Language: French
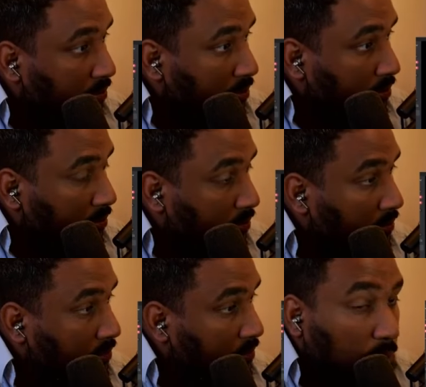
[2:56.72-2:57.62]
J'ai
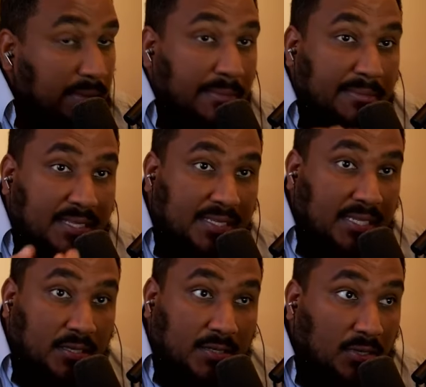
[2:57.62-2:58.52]
17 ans. Oui, mais même
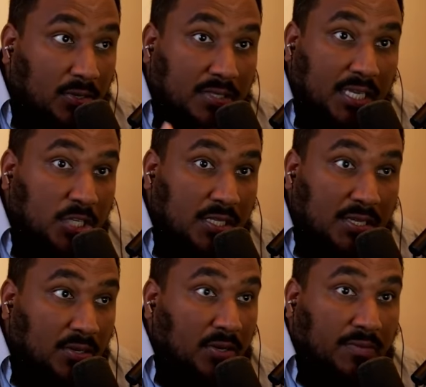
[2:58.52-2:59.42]
17 ans, c'est encore très jeune. T'es
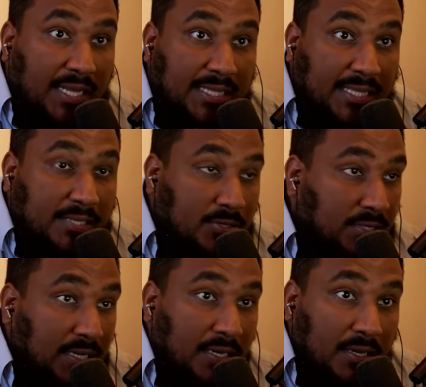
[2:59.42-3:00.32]
encore, voilà, tu
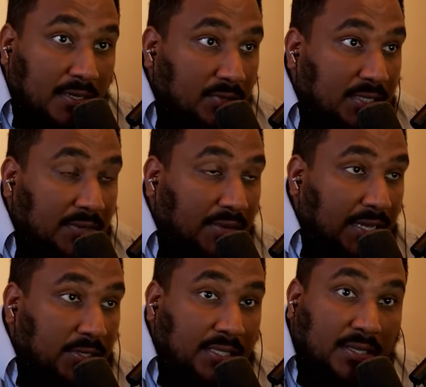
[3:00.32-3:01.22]
sais, tu sais,
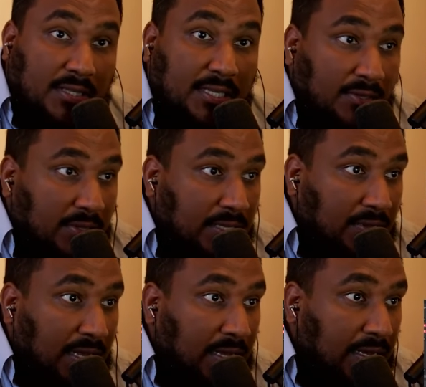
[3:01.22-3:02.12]
voilà, t'es
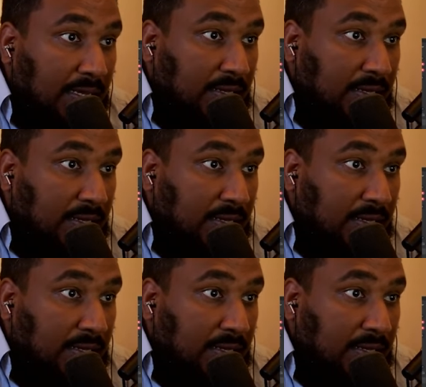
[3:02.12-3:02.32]
dans, la,